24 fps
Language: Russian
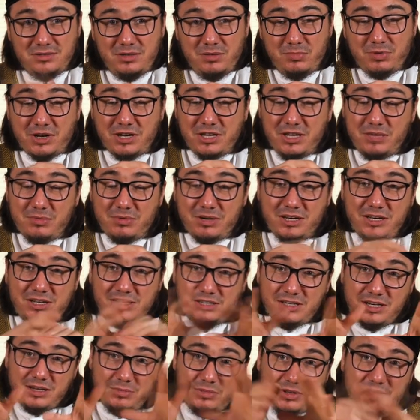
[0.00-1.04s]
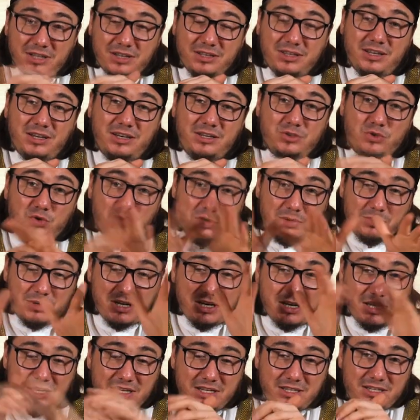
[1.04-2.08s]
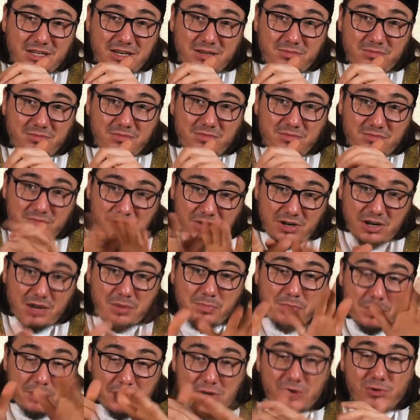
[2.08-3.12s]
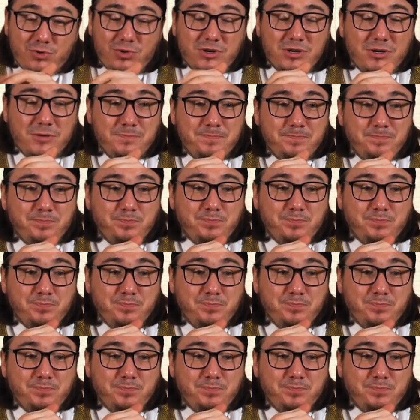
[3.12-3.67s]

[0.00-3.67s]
Ибрагима, алейсалям, и так далее, Сулеймана, алейсалям, раб и пророк.